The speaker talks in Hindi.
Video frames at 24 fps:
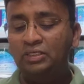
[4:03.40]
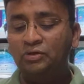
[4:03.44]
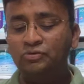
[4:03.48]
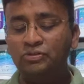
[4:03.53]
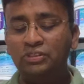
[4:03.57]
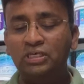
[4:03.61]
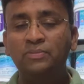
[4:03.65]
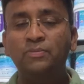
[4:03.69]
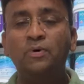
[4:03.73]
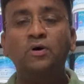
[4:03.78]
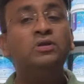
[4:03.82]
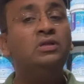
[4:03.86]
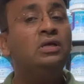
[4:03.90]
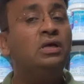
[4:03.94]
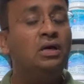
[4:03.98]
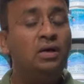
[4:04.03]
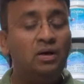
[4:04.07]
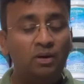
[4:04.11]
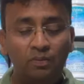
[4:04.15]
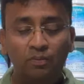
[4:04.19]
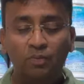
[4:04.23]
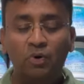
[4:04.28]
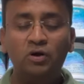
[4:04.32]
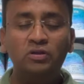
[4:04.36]
है उसकी बहुत
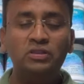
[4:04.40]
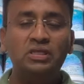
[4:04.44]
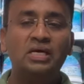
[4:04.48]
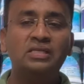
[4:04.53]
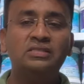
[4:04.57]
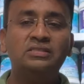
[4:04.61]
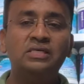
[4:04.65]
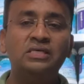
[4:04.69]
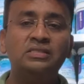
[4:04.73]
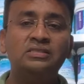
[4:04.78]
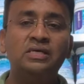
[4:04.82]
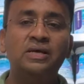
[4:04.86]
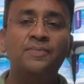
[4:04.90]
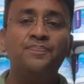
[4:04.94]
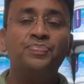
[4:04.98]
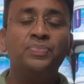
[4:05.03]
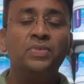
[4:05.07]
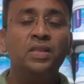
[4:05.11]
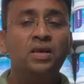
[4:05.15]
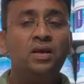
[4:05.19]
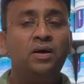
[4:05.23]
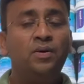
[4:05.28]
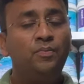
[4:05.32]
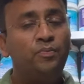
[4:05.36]
बहुत अच्छे से
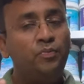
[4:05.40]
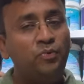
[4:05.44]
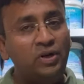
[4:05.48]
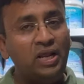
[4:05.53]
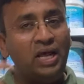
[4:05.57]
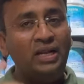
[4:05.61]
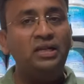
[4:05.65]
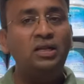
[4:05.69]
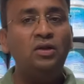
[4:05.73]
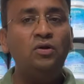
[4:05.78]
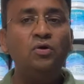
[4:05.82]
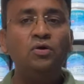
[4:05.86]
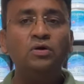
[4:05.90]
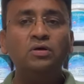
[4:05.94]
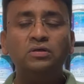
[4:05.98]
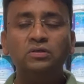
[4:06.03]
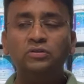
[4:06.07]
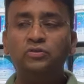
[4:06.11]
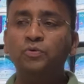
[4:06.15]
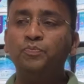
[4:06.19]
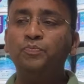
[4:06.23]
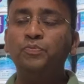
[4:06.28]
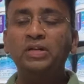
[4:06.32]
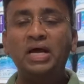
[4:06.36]
पुराने लोग
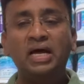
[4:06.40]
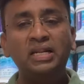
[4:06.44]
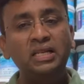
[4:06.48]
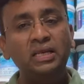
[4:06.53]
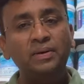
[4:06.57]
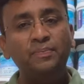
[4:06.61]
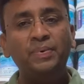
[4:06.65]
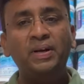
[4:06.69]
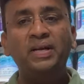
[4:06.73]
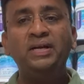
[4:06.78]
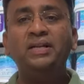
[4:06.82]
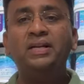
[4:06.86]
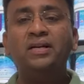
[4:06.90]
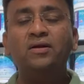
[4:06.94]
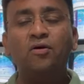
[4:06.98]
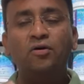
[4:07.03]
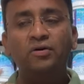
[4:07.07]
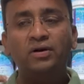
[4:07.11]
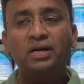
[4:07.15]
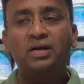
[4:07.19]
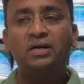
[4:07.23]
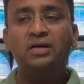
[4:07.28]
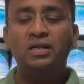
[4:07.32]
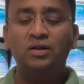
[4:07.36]
जो पुराने पेंटर
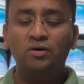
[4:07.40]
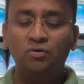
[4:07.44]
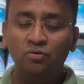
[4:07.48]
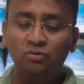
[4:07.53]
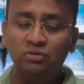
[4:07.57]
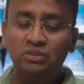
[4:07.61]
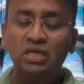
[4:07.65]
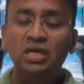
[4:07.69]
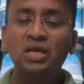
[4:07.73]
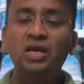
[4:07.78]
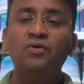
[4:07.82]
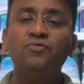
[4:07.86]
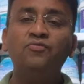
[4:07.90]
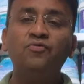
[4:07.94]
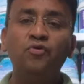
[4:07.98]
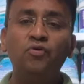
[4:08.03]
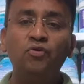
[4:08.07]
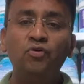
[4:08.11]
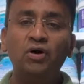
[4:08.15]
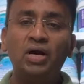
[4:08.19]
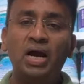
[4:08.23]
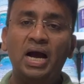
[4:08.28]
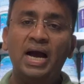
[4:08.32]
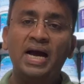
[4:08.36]
कॉन्ट्रैक्टर होते हैं वो
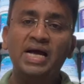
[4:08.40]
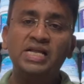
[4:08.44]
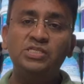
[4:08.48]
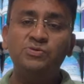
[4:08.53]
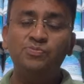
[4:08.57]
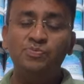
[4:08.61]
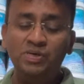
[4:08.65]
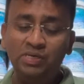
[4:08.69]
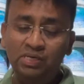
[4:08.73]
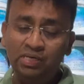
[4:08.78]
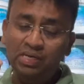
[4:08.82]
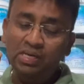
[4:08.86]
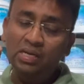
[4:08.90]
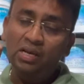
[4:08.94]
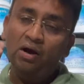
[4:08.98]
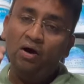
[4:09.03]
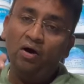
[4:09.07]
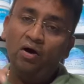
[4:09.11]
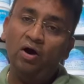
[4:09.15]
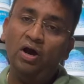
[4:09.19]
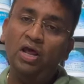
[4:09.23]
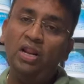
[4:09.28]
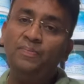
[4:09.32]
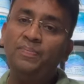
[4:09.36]
लोग आज भी
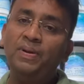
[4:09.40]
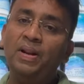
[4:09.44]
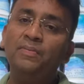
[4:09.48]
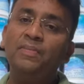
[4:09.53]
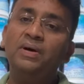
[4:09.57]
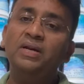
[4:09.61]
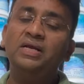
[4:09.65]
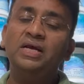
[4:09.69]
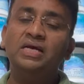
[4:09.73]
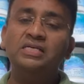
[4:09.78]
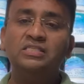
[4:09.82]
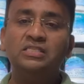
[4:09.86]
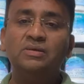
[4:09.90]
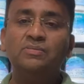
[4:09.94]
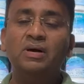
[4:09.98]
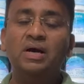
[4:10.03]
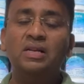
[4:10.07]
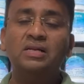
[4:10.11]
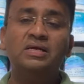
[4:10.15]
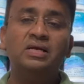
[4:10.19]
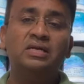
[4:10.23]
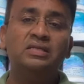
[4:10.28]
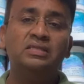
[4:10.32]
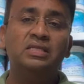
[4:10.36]
ऑयल प्राइमर का
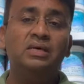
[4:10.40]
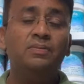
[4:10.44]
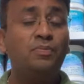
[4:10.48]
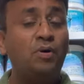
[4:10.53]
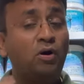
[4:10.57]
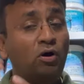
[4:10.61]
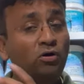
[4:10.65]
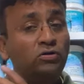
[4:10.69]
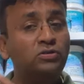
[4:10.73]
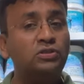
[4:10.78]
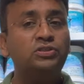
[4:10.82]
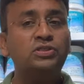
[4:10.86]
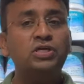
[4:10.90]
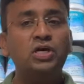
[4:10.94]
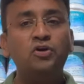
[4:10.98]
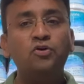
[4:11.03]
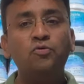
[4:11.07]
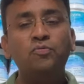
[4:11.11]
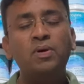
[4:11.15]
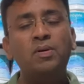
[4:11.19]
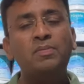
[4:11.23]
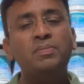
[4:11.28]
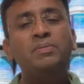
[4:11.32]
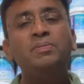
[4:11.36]
इस्तेमाल करते हैं बहुत से
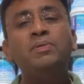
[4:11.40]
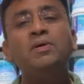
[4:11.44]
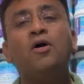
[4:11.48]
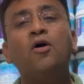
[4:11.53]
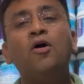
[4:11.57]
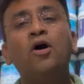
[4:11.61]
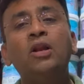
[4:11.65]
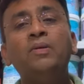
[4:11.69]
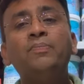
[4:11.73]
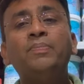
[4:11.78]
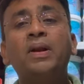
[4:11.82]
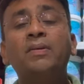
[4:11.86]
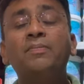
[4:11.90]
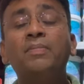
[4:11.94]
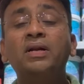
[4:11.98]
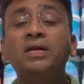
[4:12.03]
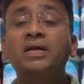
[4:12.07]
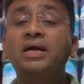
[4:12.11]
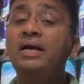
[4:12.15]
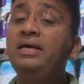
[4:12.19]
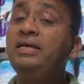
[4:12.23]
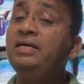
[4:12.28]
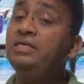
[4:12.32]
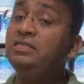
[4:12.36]
शहरों में अभी भी ऑयल प्राइमर
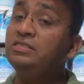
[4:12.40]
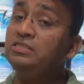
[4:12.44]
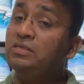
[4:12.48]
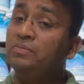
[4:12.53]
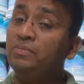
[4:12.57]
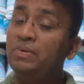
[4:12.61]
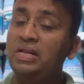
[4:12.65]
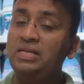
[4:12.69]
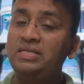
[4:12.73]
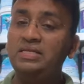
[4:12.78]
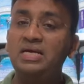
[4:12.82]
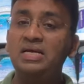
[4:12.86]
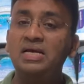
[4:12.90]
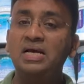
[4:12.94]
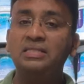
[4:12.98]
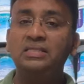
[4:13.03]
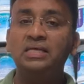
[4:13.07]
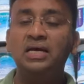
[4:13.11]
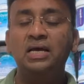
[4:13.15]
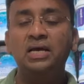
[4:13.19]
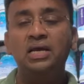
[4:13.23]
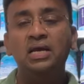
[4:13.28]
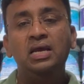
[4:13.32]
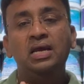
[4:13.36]
का ही इस्तेमाल किया
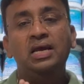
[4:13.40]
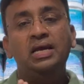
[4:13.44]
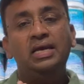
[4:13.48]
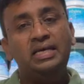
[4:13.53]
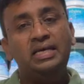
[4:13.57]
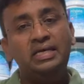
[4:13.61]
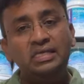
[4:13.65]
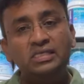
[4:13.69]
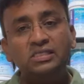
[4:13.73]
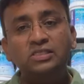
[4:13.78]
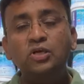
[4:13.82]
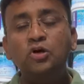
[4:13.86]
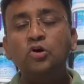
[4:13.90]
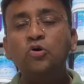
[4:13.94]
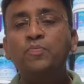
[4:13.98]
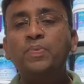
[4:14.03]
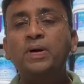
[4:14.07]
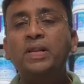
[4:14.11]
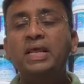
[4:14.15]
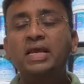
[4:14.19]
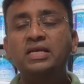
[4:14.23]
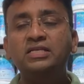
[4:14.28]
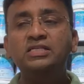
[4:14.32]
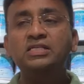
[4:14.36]
जाता है इसके
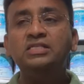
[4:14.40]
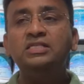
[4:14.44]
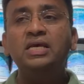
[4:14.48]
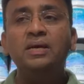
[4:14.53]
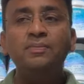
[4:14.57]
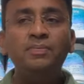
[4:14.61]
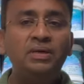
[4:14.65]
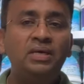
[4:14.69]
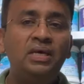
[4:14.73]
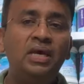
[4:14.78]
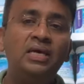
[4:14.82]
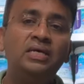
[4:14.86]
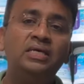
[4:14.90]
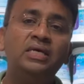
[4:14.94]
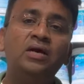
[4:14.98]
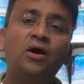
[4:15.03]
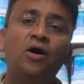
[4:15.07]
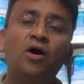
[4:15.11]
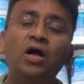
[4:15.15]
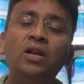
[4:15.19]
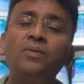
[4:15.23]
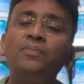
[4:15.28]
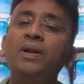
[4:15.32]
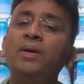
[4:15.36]
ऊपर एक चीज़ ये भी है कि
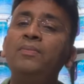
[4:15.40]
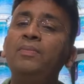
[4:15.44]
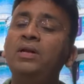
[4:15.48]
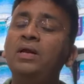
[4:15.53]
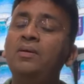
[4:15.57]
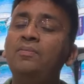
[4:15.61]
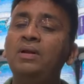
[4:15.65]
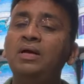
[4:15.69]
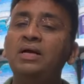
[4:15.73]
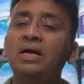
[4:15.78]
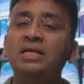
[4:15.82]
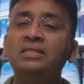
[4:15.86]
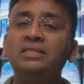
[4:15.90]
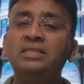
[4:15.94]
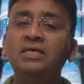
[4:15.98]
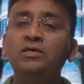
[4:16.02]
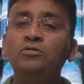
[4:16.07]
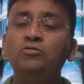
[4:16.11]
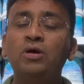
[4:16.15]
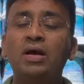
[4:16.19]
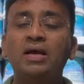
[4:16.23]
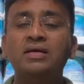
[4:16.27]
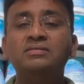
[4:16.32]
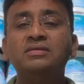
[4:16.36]
ऑयल प्राइमर हम लगाते
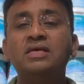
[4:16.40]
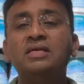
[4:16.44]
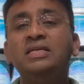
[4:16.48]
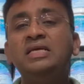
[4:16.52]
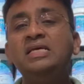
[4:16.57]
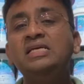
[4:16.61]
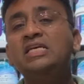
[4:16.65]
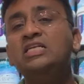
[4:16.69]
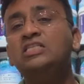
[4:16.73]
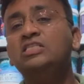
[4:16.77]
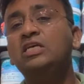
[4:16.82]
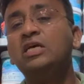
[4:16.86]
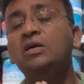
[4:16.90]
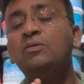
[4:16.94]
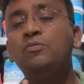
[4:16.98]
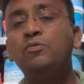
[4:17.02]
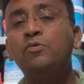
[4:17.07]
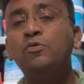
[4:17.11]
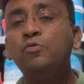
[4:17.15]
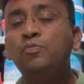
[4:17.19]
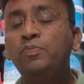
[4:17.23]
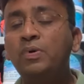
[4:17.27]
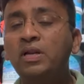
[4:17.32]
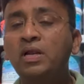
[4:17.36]
हैं तो ऐसा नहीं कि इसके
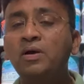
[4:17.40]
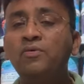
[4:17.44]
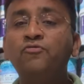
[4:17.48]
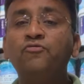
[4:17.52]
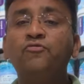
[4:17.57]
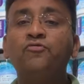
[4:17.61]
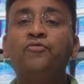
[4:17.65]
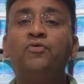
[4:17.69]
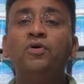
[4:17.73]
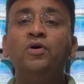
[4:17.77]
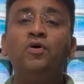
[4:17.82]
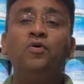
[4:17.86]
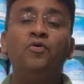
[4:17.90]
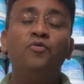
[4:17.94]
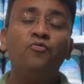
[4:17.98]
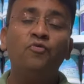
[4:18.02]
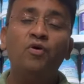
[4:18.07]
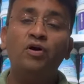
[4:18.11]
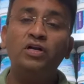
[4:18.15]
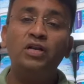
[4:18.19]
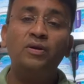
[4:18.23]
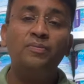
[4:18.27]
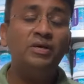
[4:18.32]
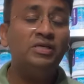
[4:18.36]
ऊपर हम
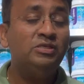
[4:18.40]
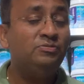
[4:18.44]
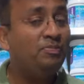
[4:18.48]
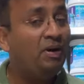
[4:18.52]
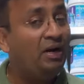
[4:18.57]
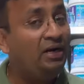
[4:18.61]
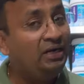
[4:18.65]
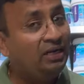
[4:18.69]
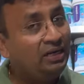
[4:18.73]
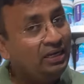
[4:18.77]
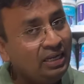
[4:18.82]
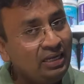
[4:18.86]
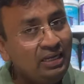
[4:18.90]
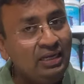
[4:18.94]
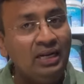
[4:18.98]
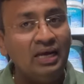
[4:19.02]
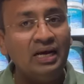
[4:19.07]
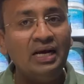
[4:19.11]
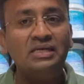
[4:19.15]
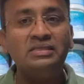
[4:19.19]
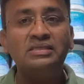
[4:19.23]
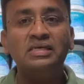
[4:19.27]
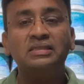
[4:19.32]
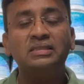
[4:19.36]
वाटर बेस्ड पेंट नहीं
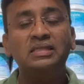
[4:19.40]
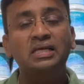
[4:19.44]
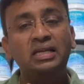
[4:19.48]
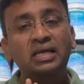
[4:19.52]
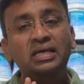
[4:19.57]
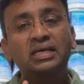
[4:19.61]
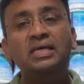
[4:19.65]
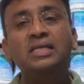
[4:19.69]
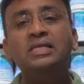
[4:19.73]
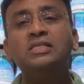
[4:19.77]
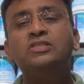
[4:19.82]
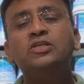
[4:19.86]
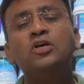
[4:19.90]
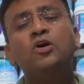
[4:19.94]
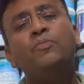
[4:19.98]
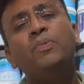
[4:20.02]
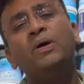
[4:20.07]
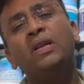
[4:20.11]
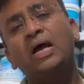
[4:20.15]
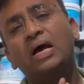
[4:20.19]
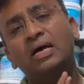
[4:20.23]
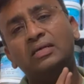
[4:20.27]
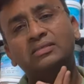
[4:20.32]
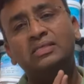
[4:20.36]
लगा सकते लेकिन इसके
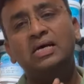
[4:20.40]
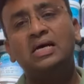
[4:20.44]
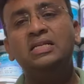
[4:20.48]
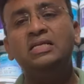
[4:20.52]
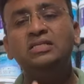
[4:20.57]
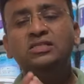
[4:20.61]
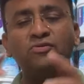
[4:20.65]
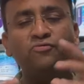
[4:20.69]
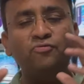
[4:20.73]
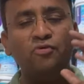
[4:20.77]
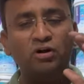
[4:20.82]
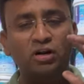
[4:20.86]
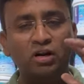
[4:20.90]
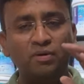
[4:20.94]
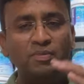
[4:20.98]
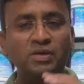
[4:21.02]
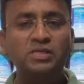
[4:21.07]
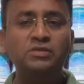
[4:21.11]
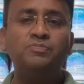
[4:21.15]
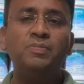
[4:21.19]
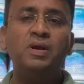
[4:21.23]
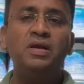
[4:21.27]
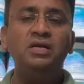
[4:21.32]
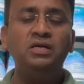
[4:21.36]
ऊपर आसानी से वाटर
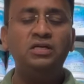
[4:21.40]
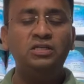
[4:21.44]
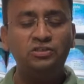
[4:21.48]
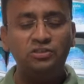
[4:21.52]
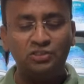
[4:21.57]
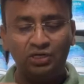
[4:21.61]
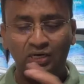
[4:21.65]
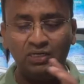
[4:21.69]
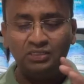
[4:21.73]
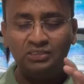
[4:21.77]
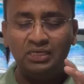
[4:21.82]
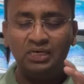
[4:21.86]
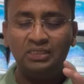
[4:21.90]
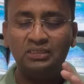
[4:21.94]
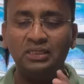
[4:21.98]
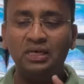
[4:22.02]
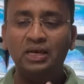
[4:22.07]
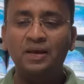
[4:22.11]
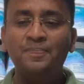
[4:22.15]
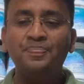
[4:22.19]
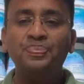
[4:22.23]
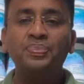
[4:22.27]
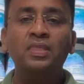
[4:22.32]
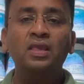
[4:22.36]
बेस्ड पेंट चढ़
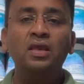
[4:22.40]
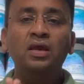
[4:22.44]
जाता है